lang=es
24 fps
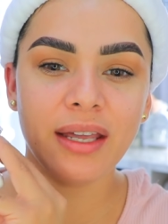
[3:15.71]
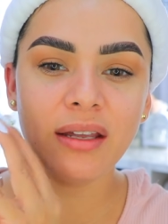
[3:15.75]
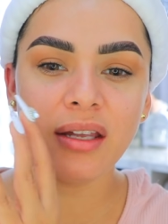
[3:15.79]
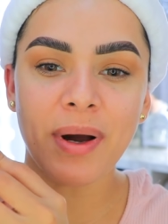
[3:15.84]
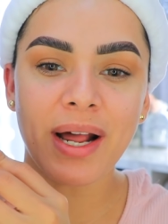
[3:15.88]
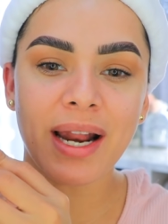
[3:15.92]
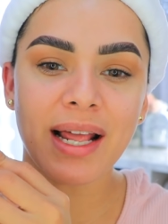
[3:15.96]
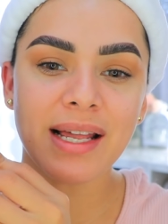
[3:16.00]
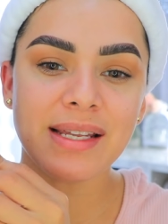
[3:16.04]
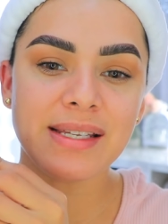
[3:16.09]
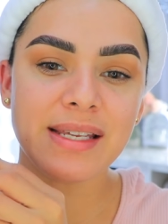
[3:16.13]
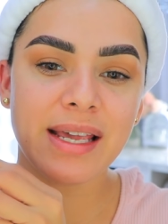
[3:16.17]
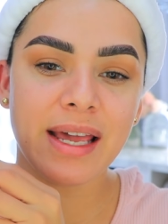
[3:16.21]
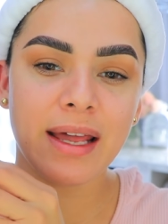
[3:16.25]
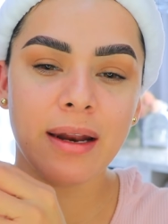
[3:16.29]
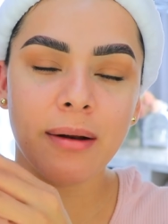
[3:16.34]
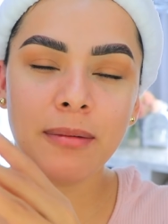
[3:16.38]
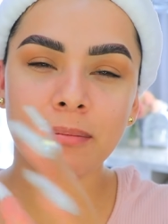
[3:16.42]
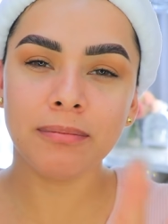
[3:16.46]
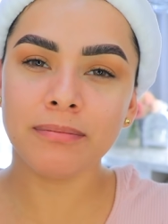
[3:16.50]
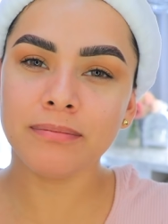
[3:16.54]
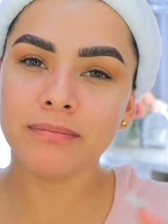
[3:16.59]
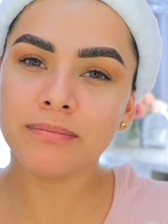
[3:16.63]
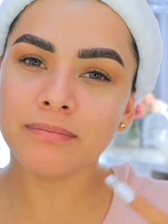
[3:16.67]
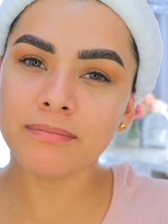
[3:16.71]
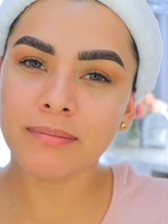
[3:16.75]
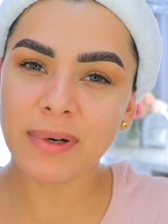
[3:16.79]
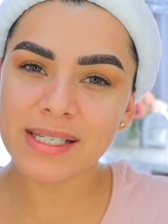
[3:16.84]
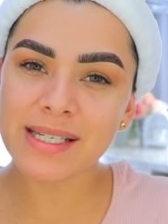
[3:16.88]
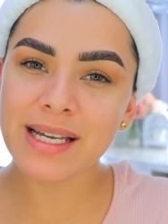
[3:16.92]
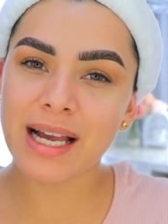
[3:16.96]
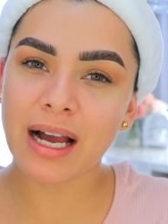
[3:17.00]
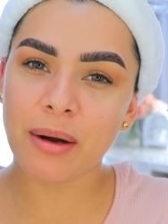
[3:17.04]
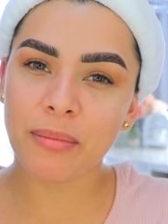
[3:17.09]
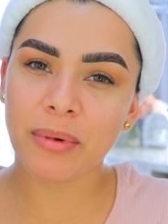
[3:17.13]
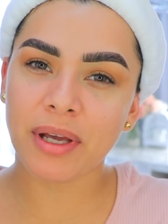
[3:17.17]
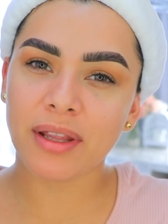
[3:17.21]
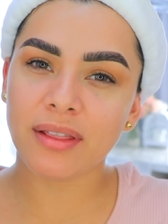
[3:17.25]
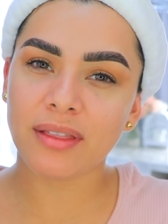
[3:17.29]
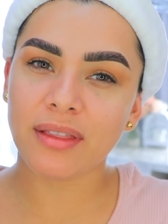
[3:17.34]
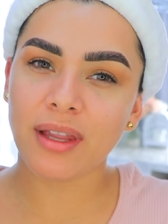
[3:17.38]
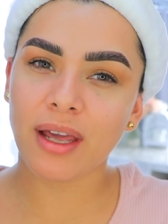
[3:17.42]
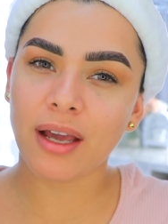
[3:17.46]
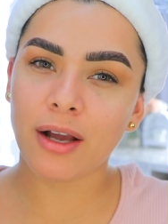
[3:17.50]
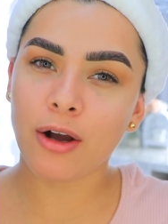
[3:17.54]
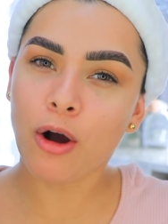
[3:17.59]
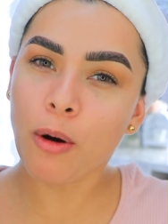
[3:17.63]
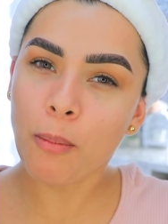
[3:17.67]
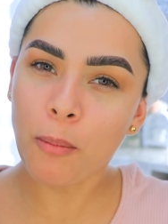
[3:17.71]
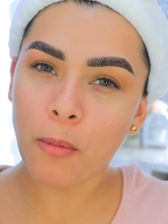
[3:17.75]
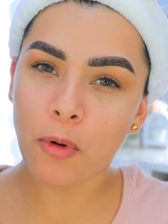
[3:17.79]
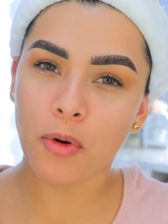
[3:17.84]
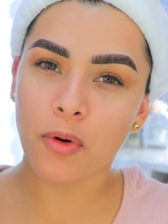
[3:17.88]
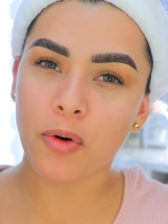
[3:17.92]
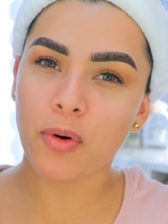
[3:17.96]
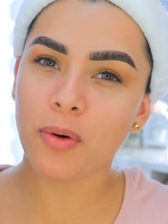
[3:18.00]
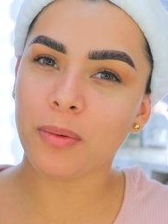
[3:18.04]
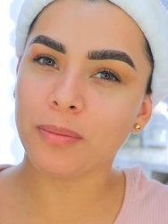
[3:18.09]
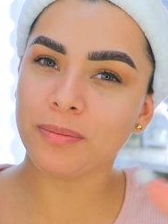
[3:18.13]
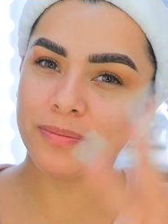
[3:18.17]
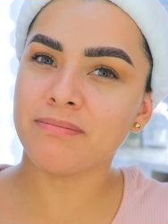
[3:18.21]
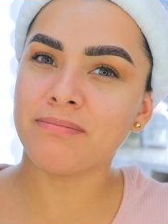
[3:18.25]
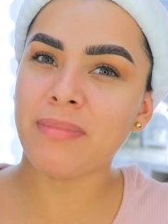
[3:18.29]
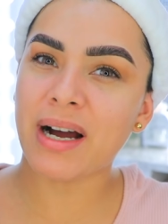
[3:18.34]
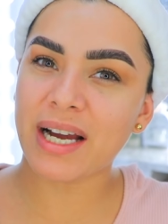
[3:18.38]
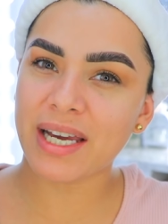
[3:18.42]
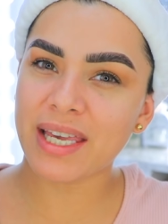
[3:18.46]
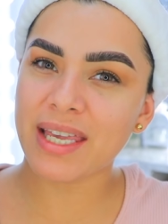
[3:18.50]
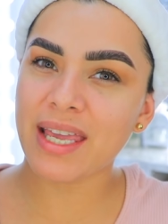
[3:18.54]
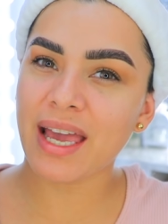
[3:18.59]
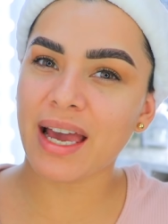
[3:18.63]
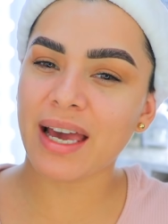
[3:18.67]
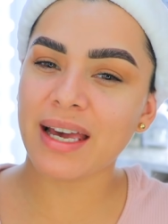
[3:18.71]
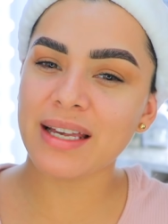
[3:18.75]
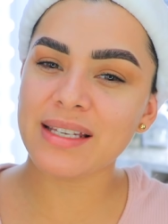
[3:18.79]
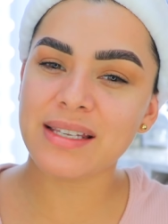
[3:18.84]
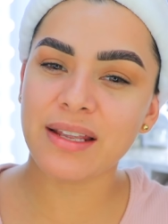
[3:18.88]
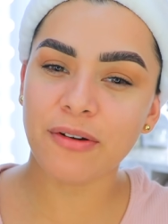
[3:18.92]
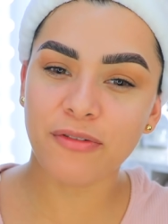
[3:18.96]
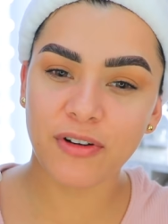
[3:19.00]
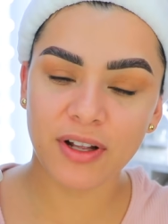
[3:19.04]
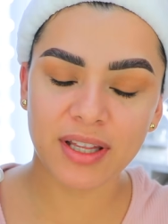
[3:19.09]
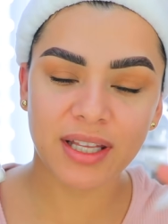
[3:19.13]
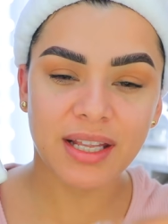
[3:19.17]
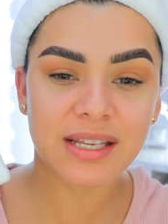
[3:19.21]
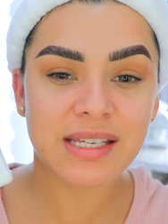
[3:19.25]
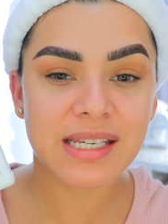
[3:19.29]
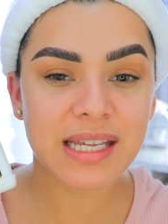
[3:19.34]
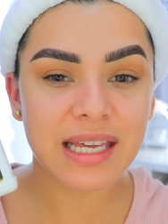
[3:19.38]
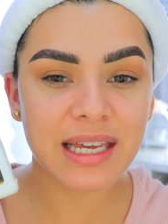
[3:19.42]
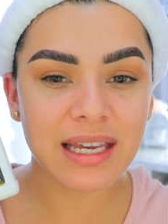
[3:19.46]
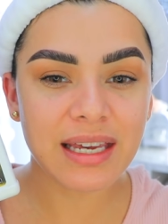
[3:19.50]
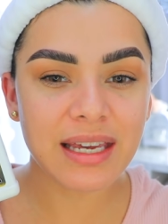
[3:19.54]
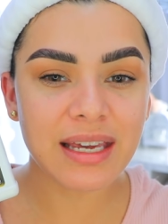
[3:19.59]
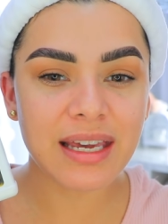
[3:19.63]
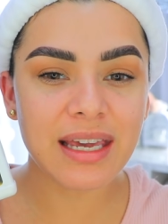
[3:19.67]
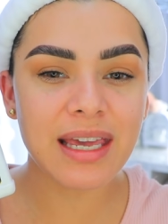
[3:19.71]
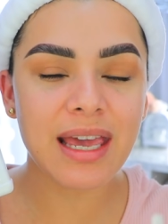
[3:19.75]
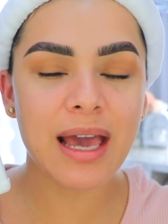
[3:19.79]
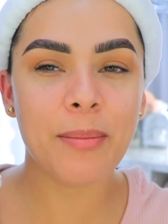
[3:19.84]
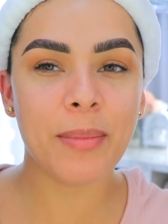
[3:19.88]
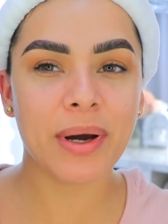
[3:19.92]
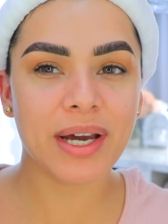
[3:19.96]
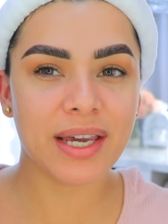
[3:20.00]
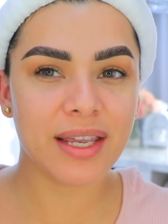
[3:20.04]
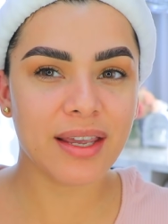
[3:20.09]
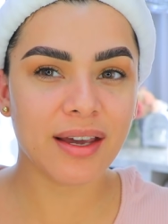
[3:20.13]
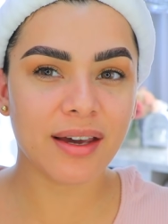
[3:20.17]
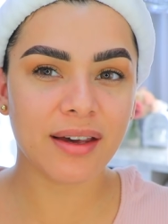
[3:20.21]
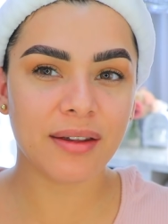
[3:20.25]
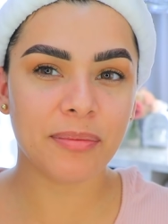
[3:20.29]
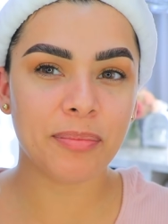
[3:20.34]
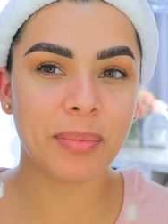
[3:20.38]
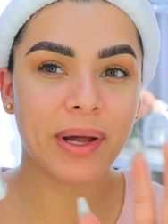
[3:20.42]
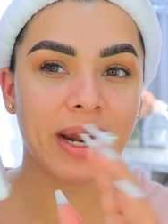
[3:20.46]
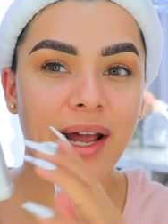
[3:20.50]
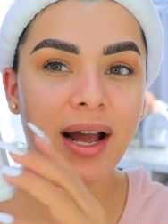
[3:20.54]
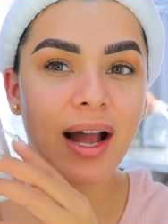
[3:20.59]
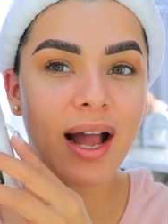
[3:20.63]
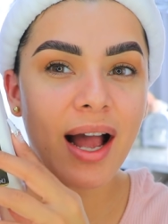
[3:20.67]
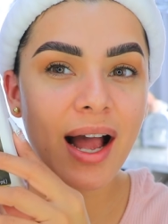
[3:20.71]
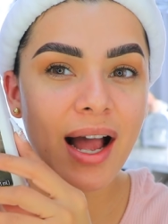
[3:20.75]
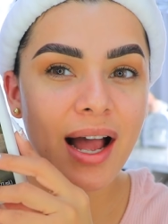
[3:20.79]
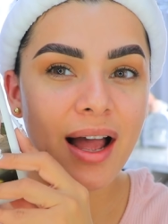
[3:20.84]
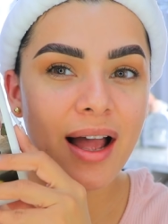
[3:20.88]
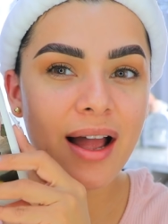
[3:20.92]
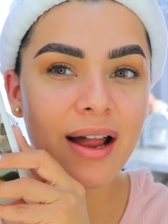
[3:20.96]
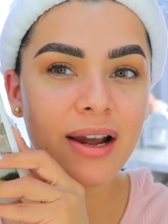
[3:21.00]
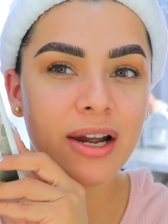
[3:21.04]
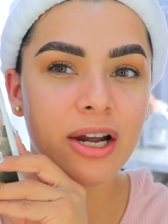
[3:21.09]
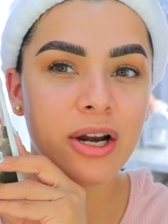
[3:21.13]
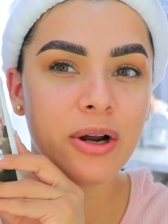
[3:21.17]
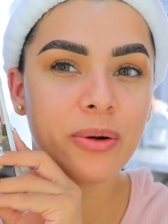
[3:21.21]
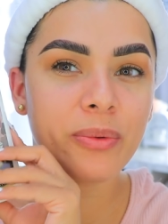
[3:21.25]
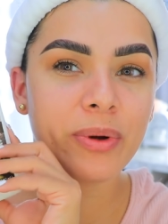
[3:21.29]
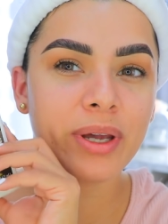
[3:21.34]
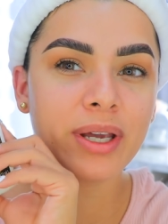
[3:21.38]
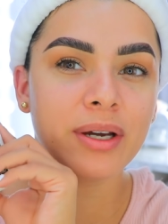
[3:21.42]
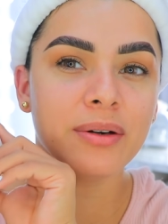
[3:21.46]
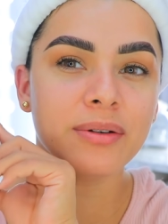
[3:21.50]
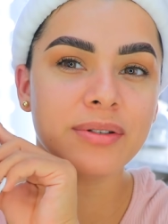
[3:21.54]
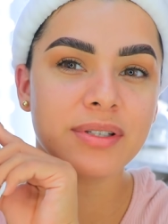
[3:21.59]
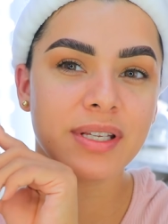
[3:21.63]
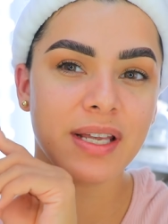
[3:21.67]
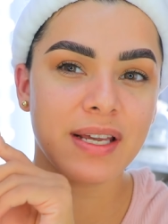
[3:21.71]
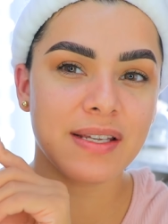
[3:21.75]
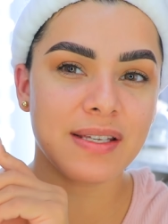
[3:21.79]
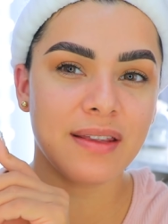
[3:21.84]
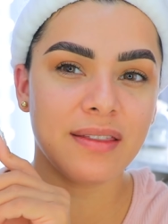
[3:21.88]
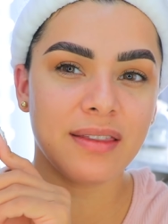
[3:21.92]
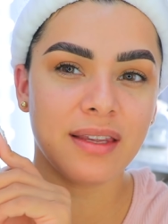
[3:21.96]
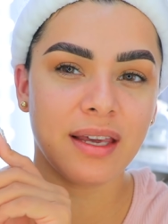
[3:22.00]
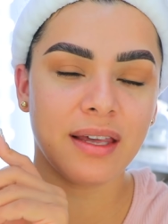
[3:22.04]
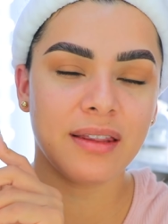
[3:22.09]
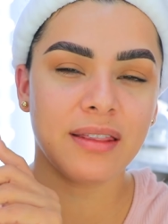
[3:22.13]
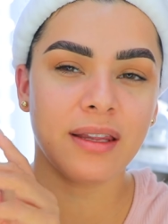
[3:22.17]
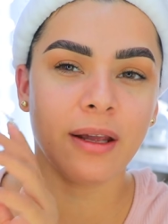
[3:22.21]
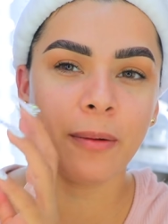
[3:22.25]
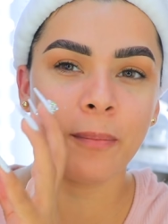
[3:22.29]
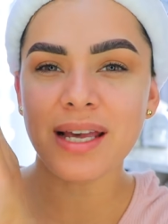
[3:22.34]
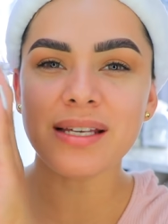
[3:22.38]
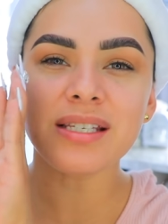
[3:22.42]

Para hacer mm, básicamente como maquillajes de fantasía, maquillajes para Halloween, ustedes entienden.